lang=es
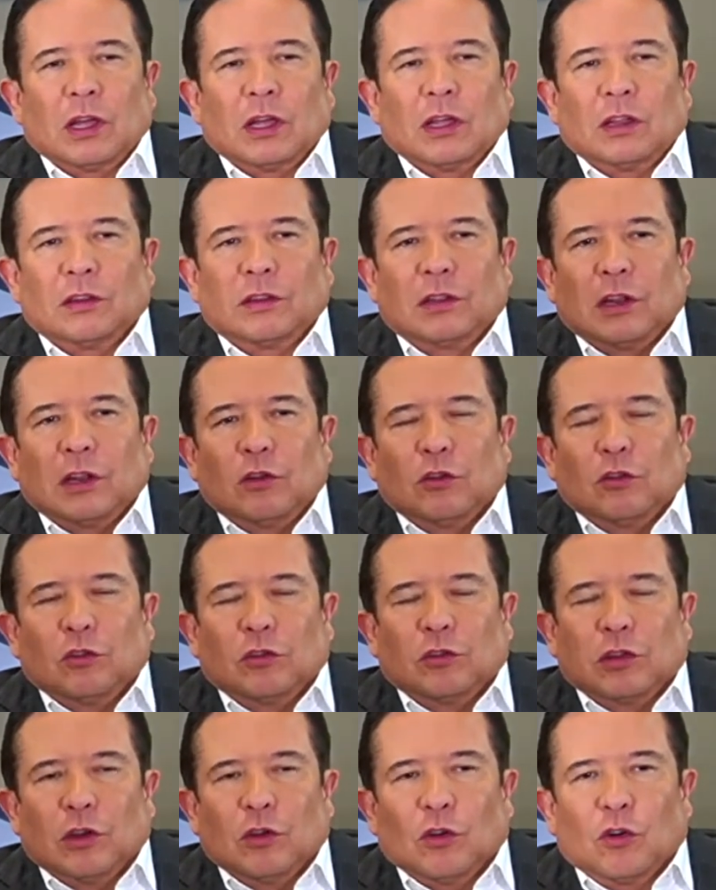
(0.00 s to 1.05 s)
pues,
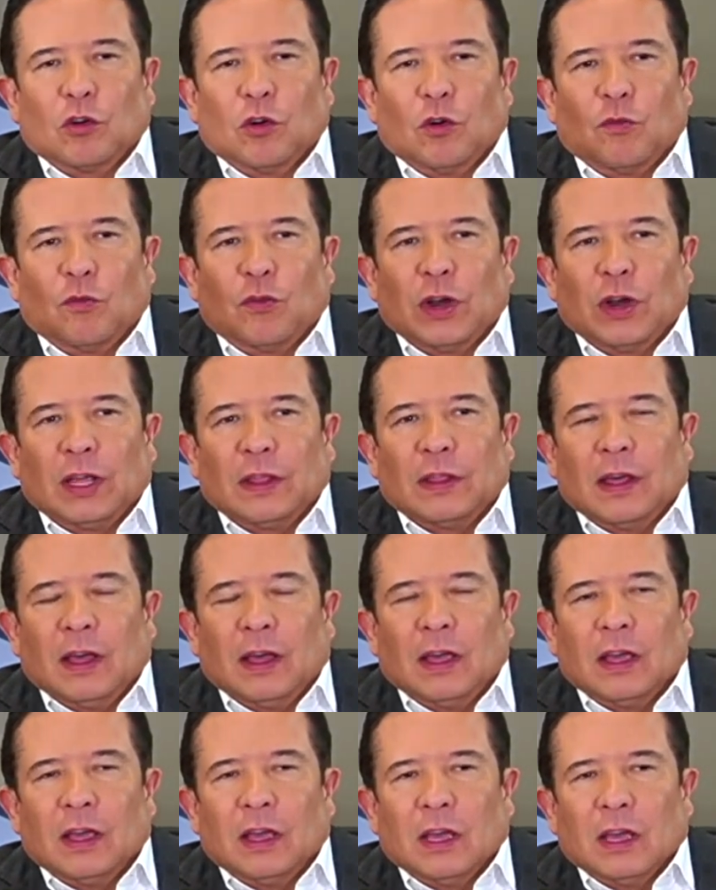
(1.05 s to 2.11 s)
se, enojó
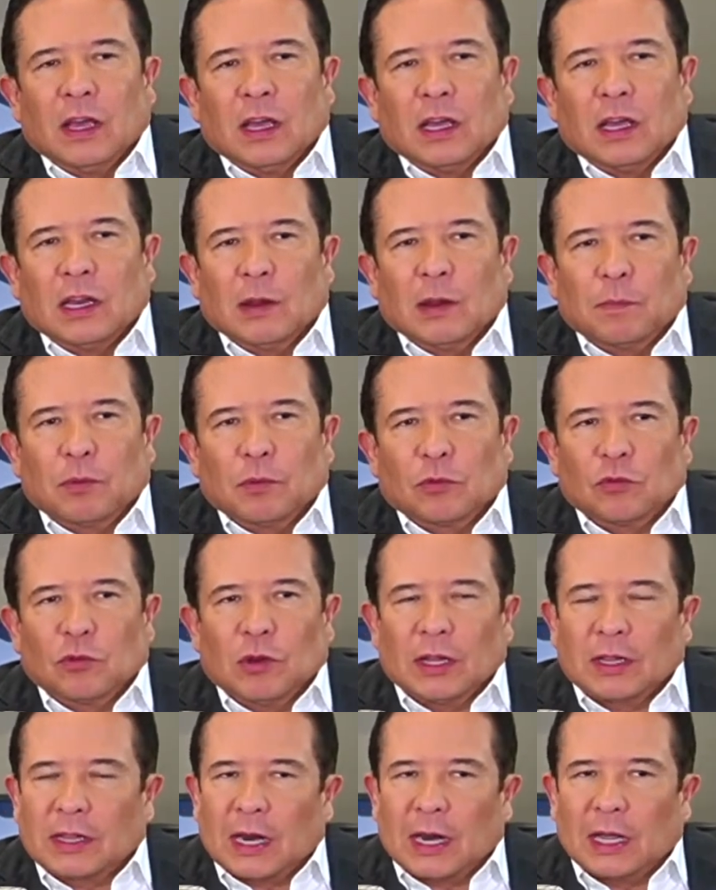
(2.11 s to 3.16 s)
Frida y le
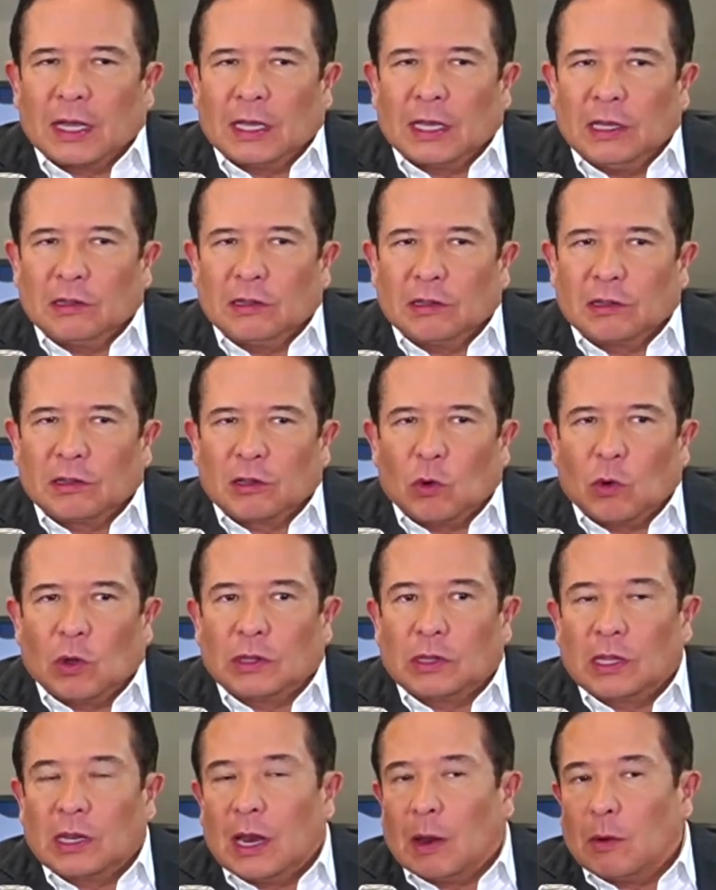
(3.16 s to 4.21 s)
puso una tranquiza,
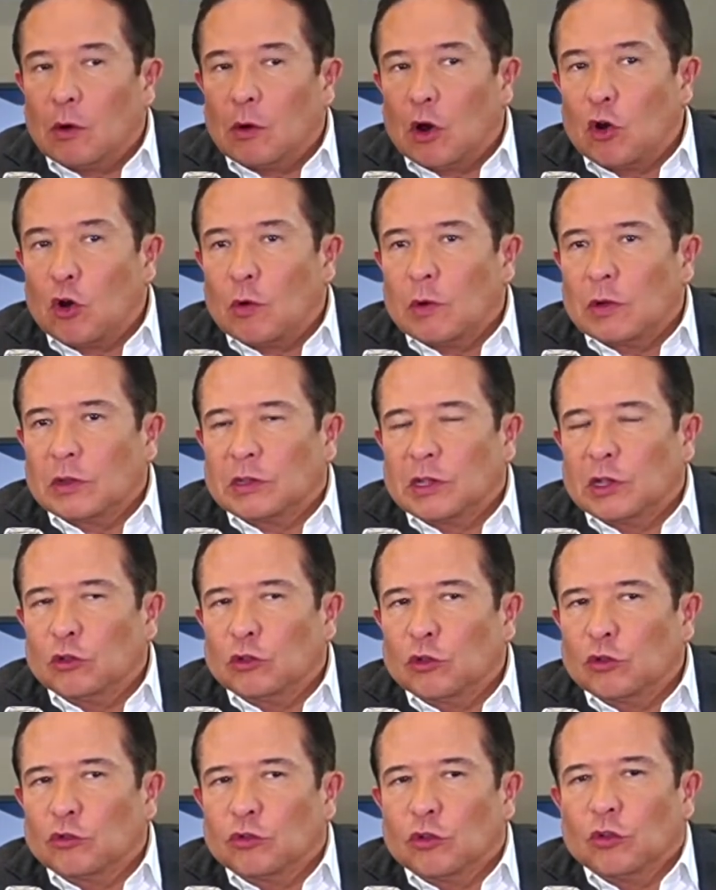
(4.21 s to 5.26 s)
Este cuate le habló al
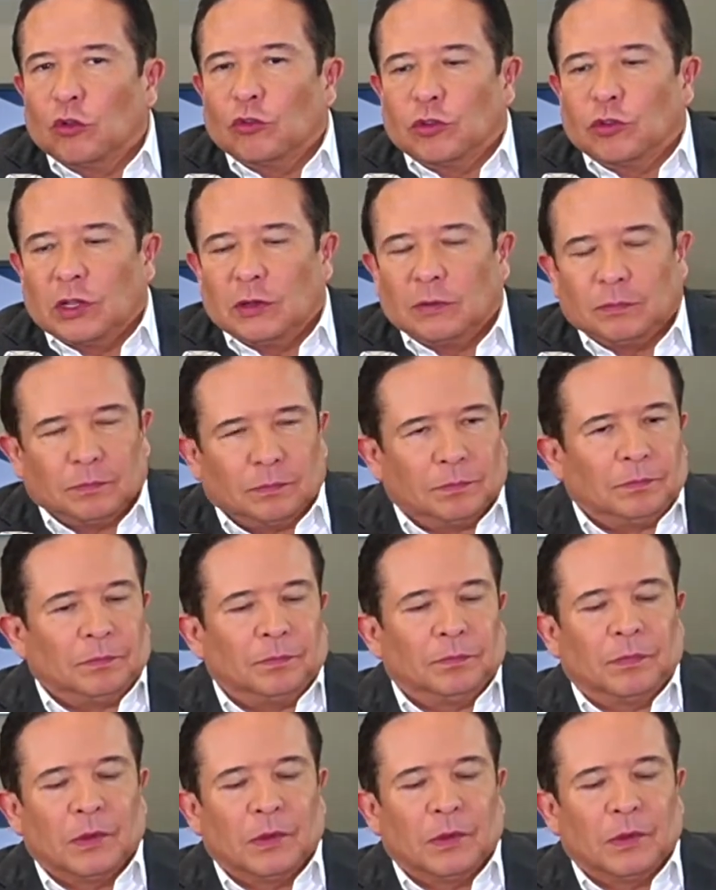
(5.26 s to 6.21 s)
911